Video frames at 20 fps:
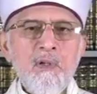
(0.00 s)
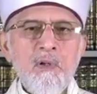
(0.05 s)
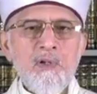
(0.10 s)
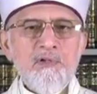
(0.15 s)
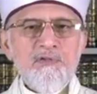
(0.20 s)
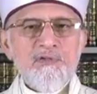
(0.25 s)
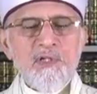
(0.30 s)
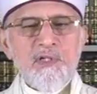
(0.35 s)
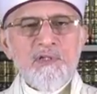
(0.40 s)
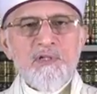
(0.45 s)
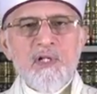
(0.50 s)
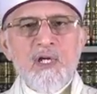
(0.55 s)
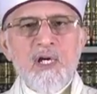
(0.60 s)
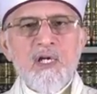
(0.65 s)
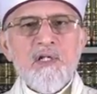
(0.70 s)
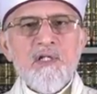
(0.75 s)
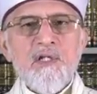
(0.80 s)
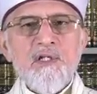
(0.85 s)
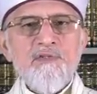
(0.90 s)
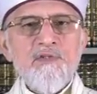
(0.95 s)
और सैदना
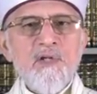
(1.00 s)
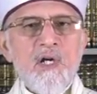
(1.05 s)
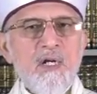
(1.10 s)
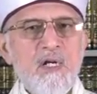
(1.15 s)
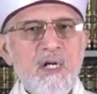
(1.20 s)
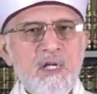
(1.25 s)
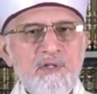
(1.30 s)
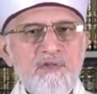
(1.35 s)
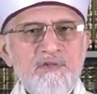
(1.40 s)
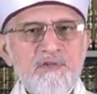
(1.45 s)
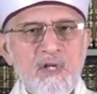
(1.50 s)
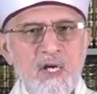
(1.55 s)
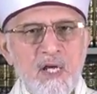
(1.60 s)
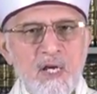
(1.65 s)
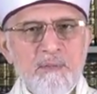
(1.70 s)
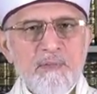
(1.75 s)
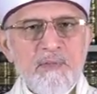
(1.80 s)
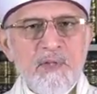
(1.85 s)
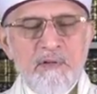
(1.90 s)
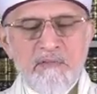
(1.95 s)
खज़र
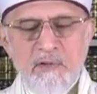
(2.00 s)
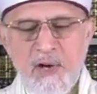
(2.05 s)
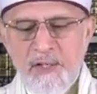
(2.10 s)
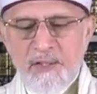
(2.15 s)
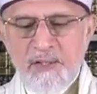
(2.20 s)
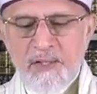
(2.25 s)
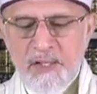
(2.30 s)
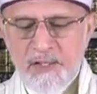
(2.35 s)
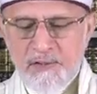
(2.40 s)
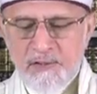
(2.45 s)
आसमाम का वाक़